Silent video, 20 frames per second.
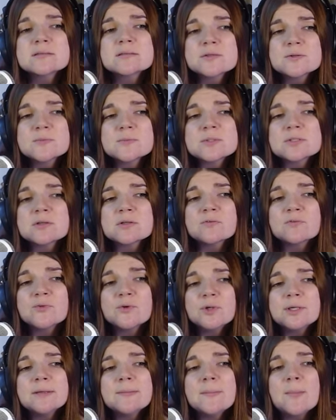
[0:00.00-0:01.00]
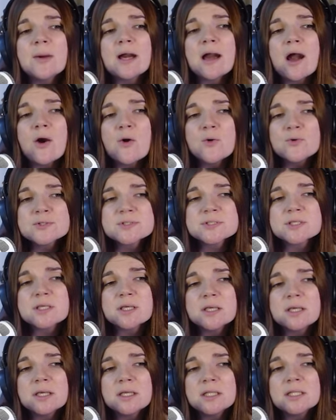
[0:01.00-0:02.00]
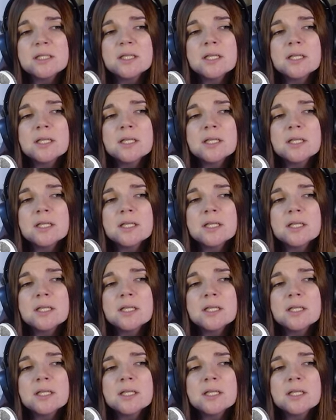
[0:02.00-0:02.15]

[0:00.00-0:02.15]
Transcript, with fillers: Sims dafür immer rausgehen,